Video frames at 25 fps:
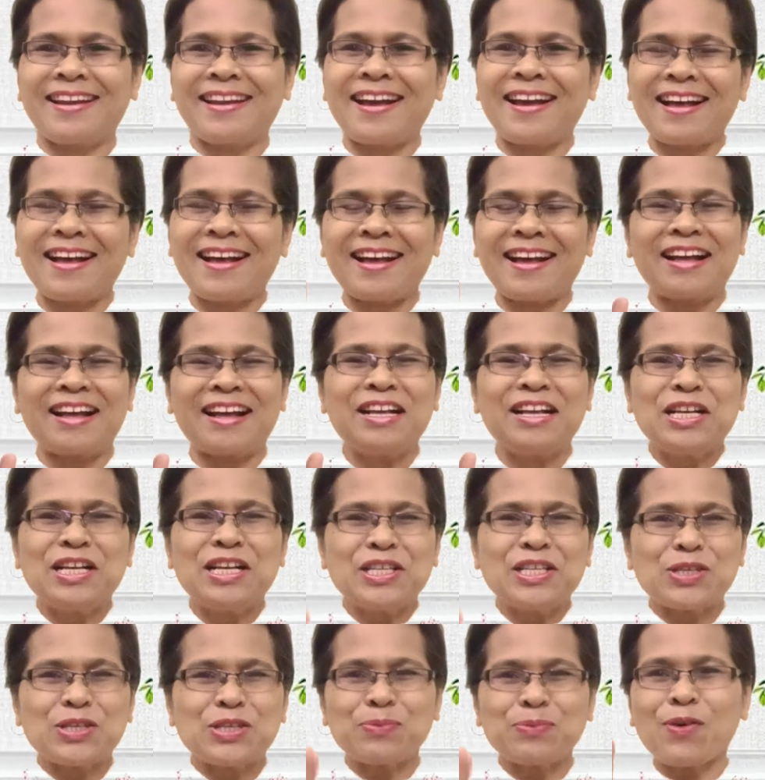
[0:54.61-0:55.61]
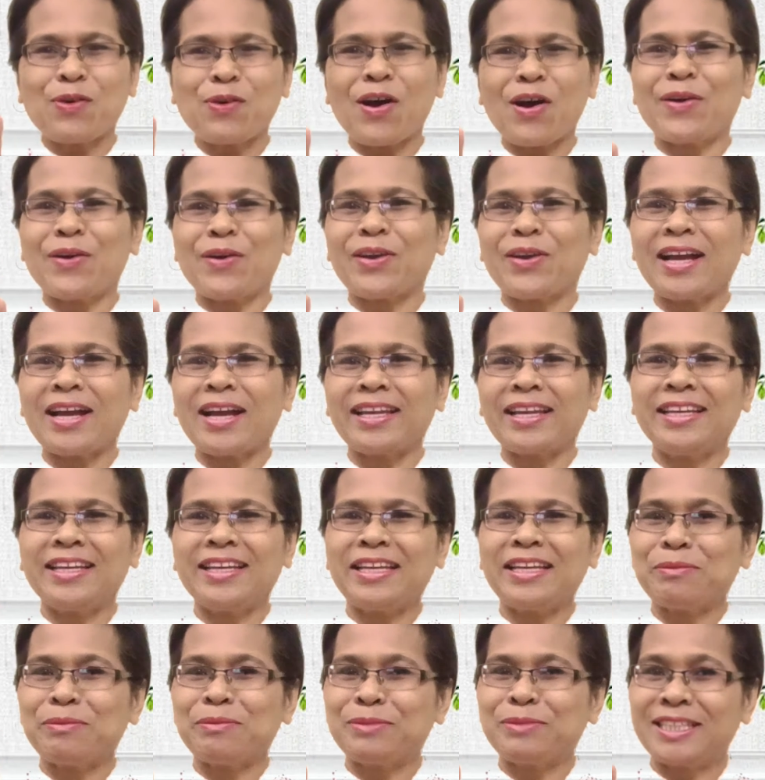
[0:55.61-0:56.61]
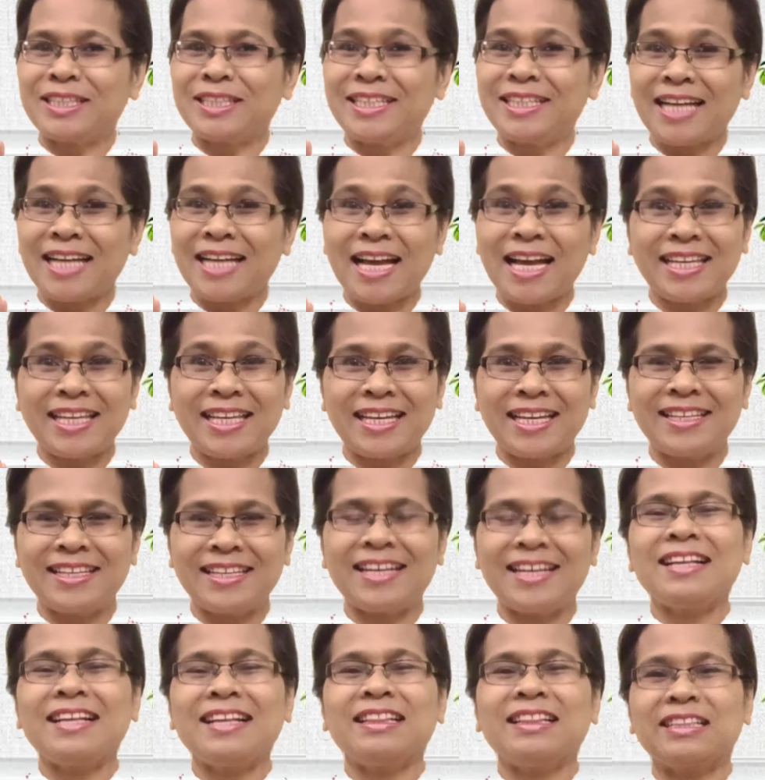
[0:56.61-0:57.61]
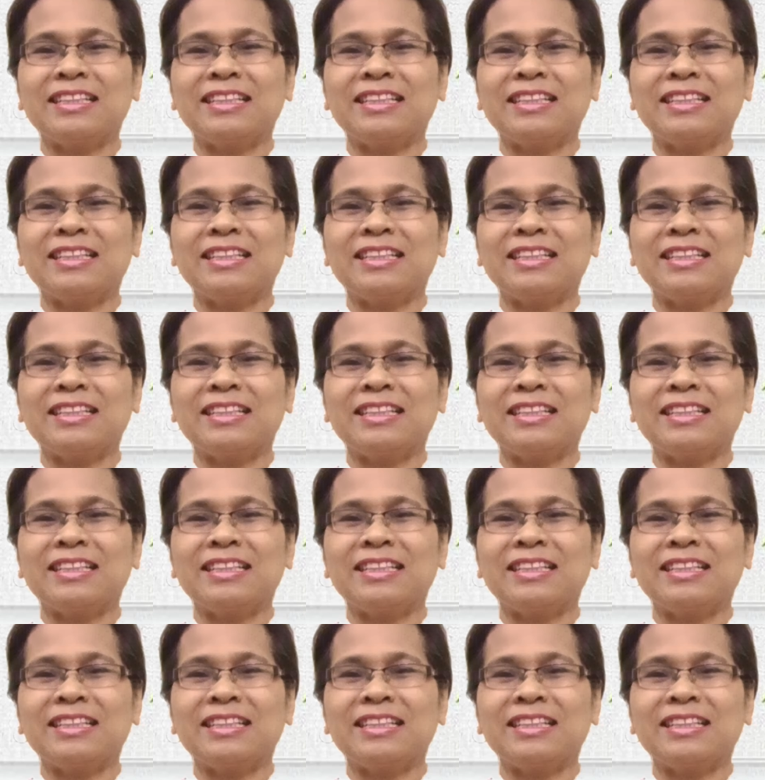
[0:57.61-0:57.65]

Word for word: Nah, semua orang ingin menjadi kaya ya,